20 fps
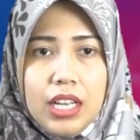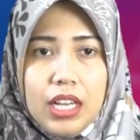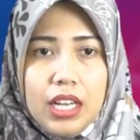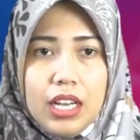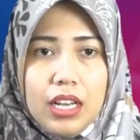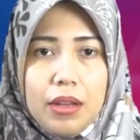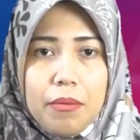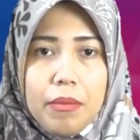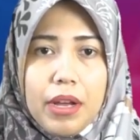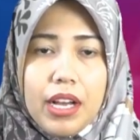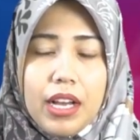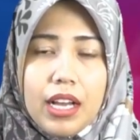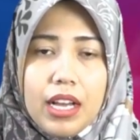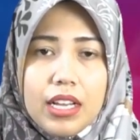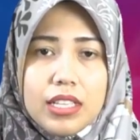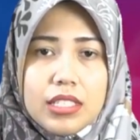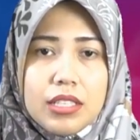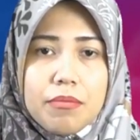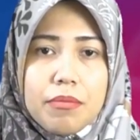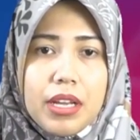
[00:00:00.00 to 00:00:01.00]
uh,
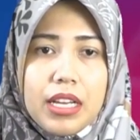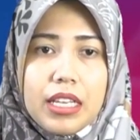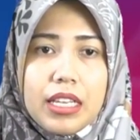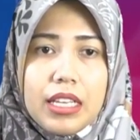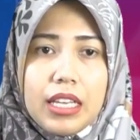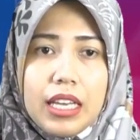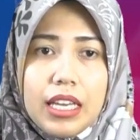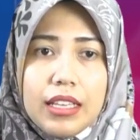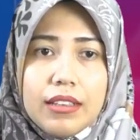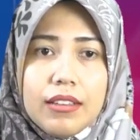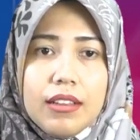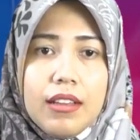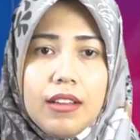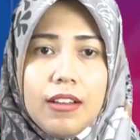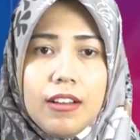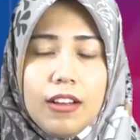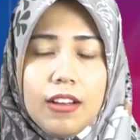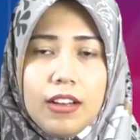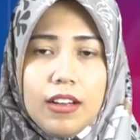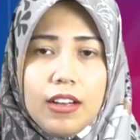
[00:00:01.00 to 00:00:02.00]
maka semakin
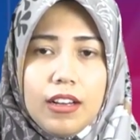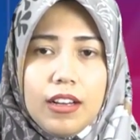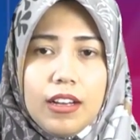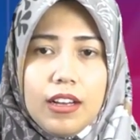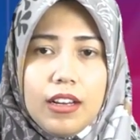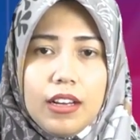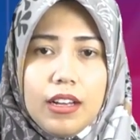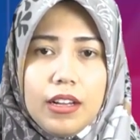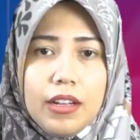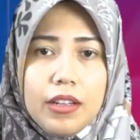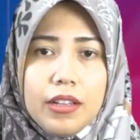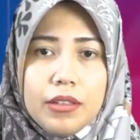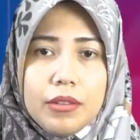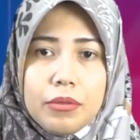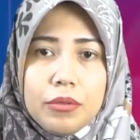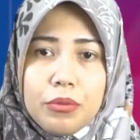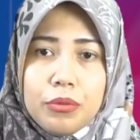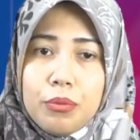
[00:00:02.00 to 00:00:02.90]
uh,